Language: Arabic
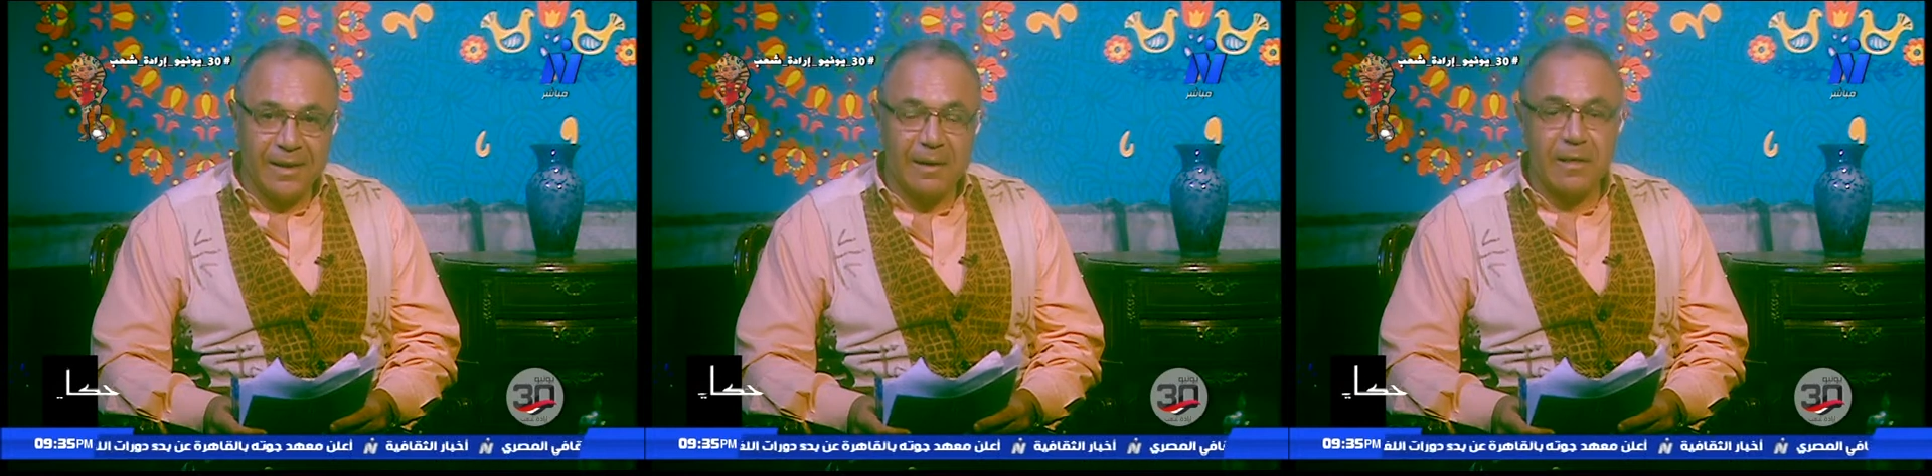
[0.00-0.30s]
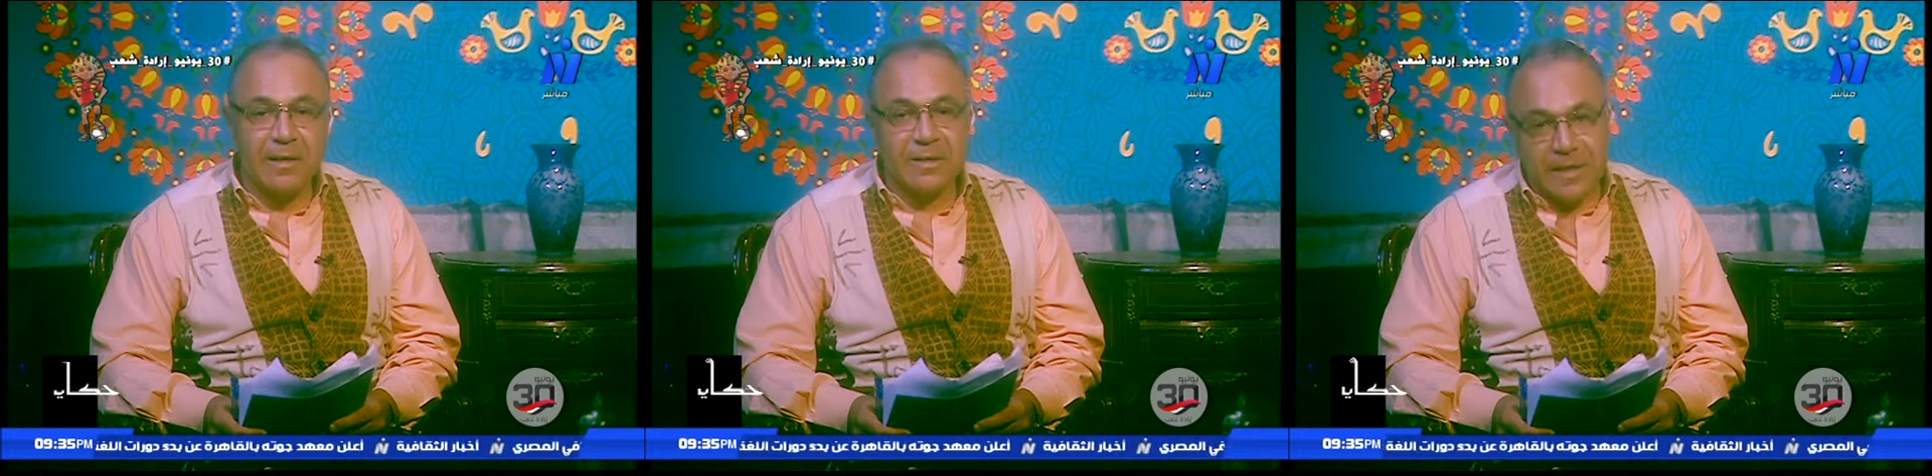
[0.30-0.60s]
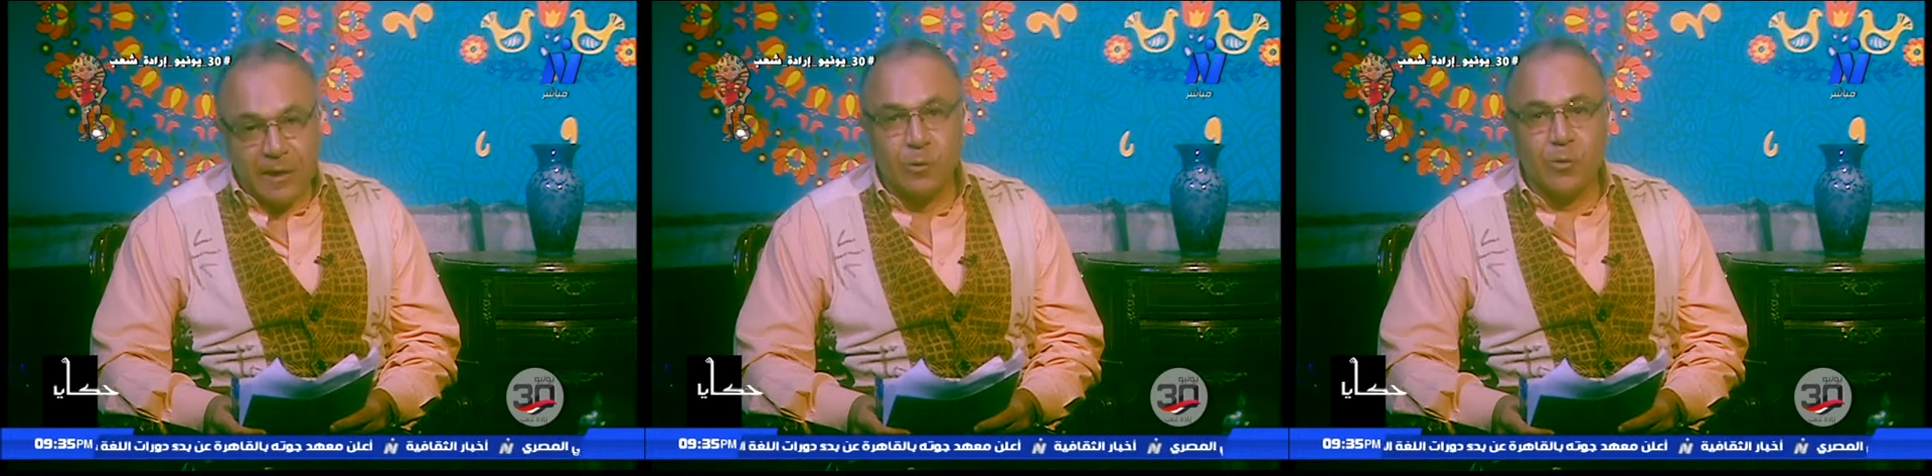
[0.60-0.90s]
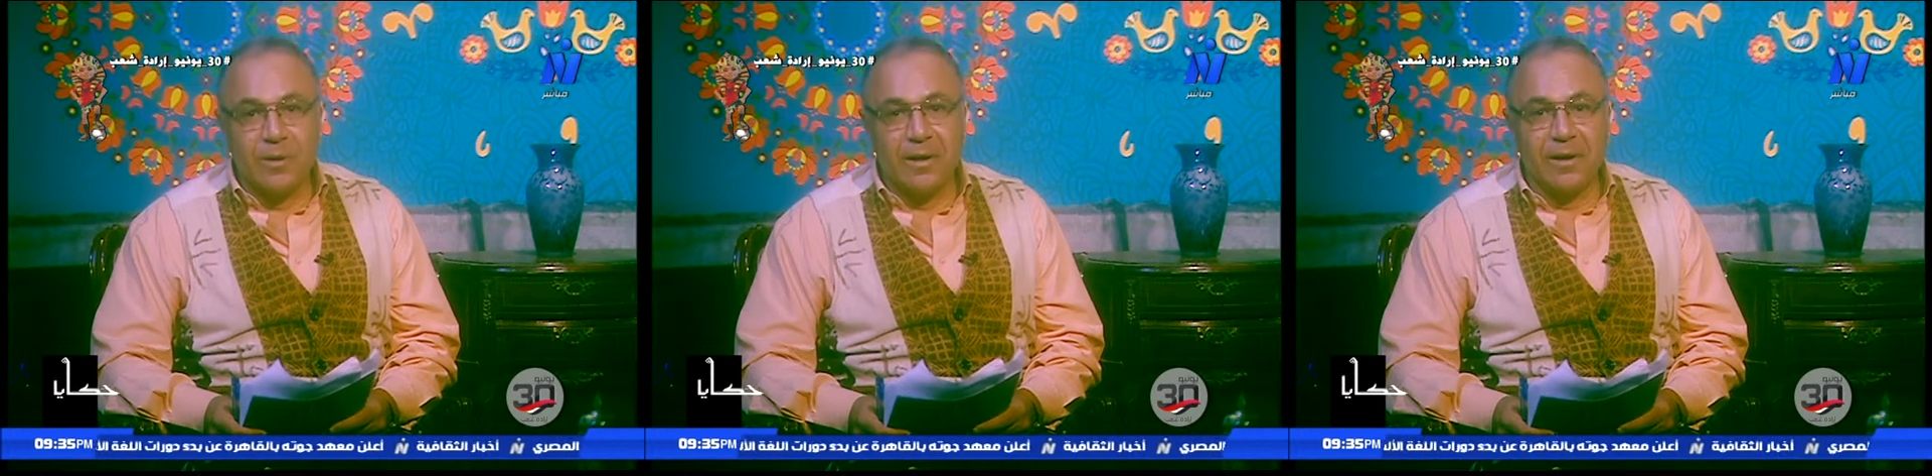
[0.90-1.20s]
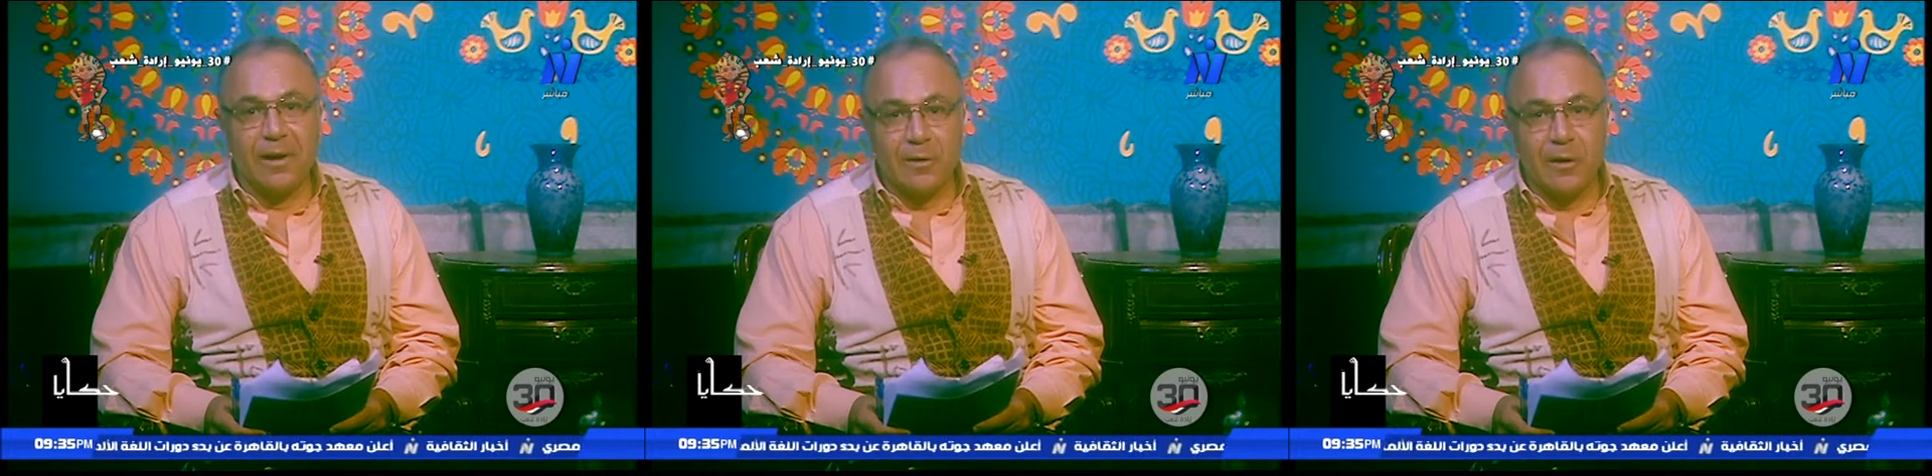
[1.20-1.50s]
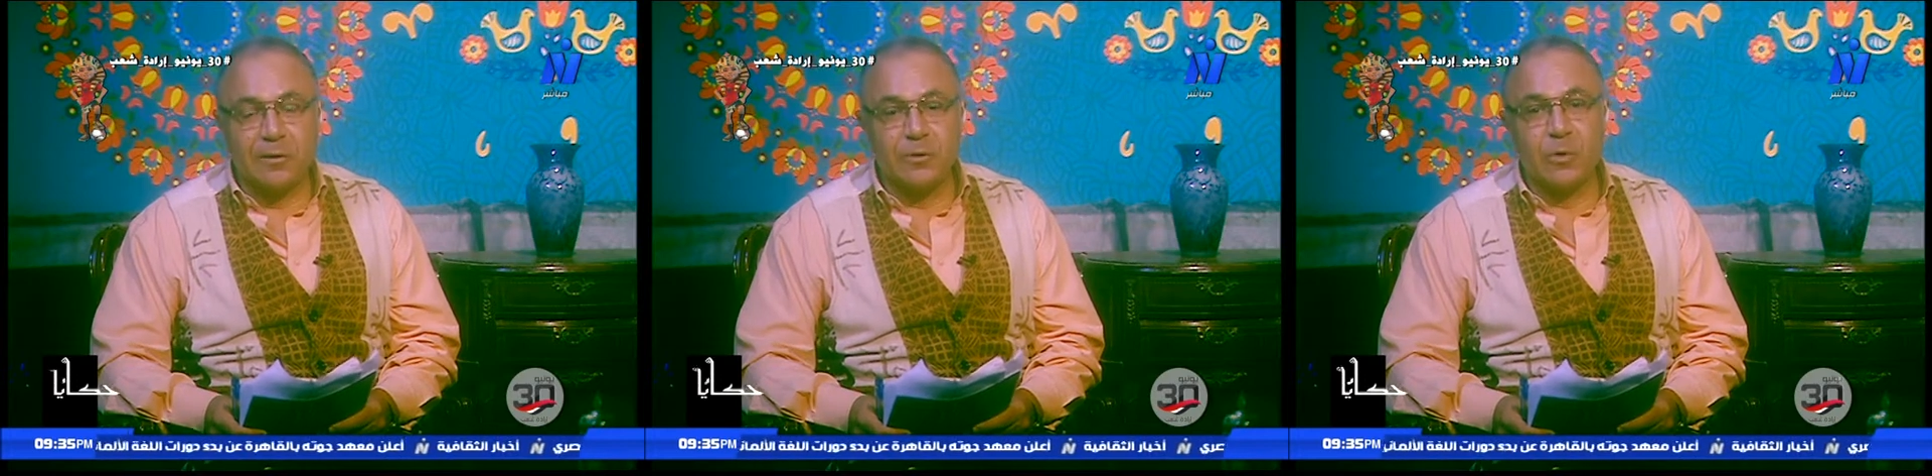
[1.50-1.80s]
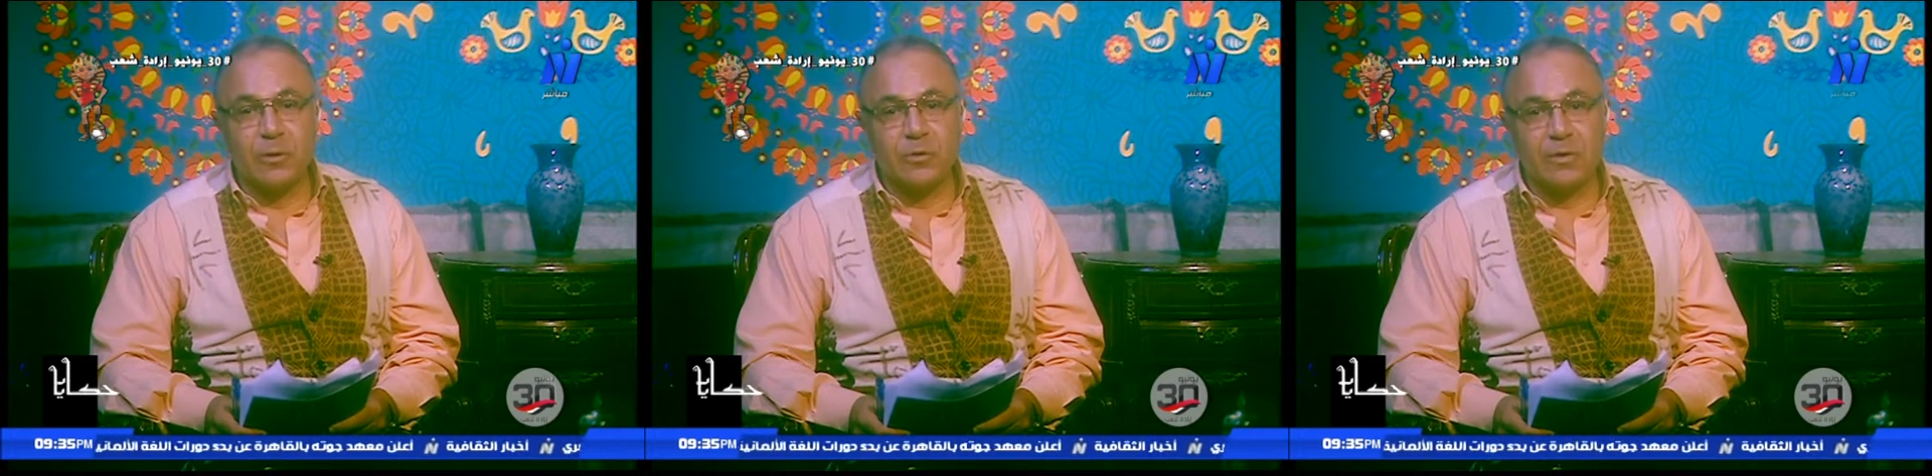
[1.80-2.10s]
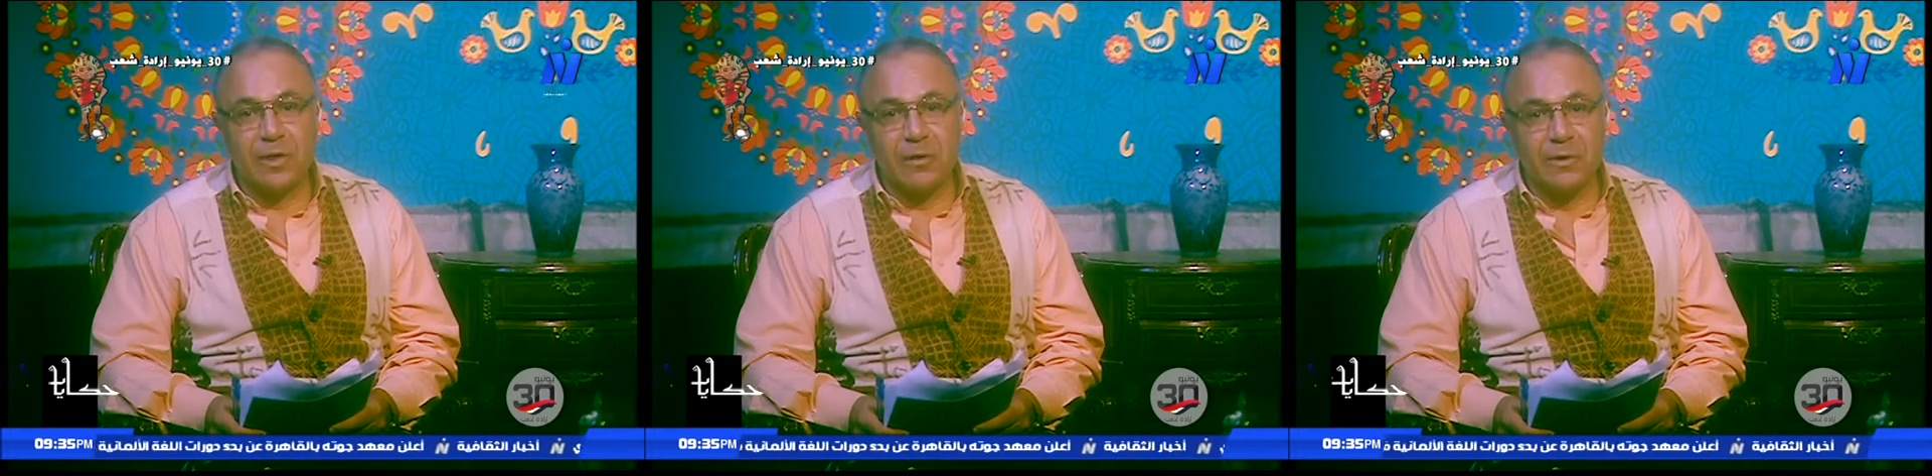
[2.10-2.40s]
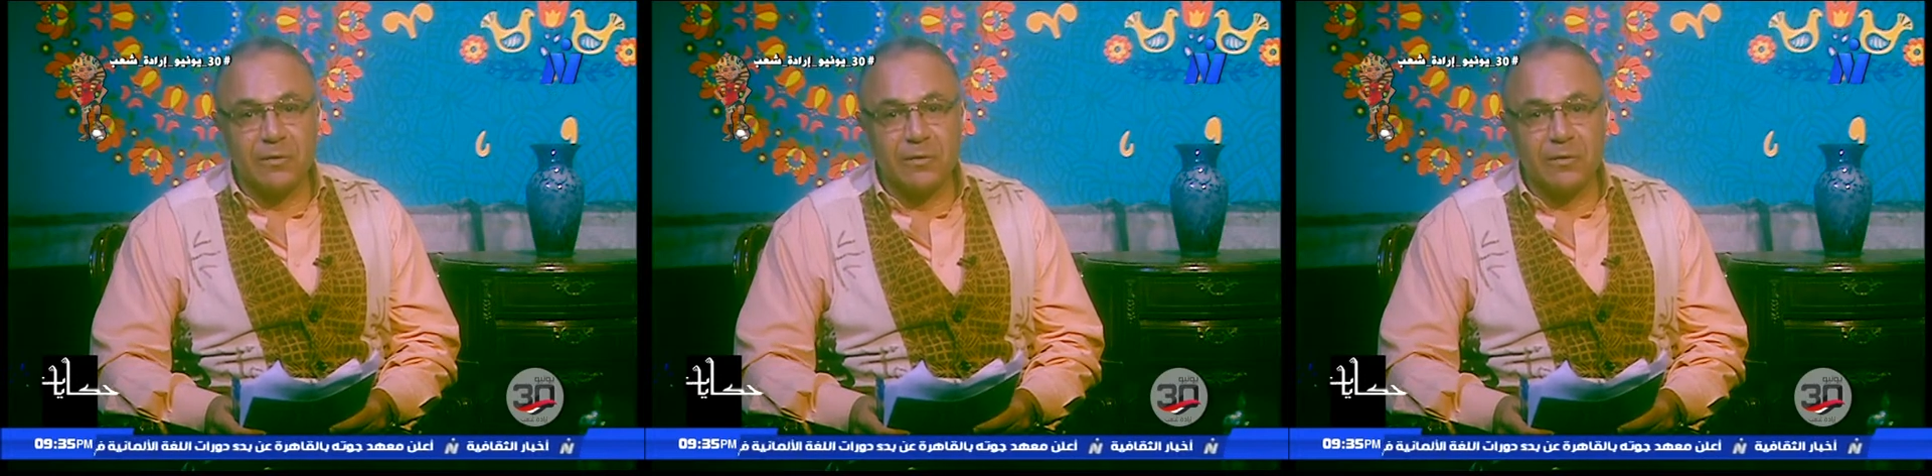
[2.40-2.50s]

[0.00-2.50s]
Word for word: سيكون الرقص والموسيقى في